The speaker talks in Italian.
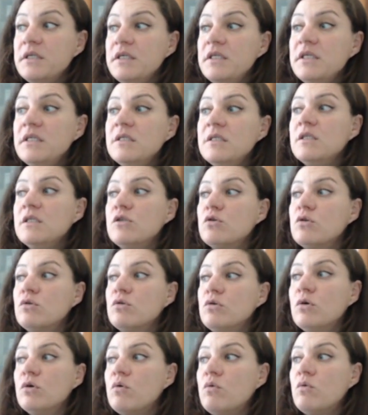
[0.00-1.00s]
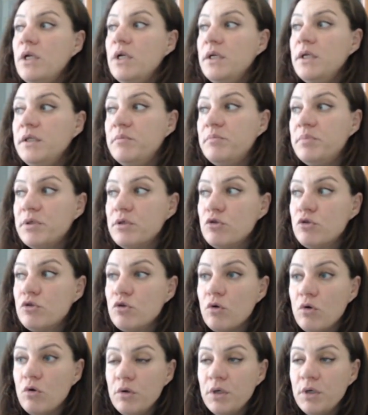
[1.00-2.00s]
I rischi sono quelli di
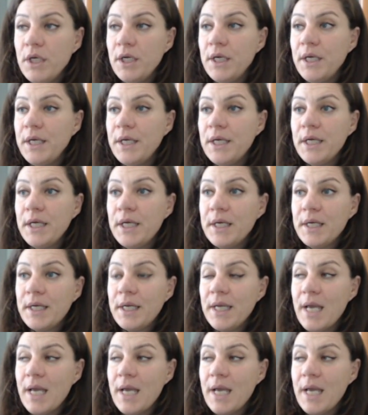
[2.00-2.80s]
persone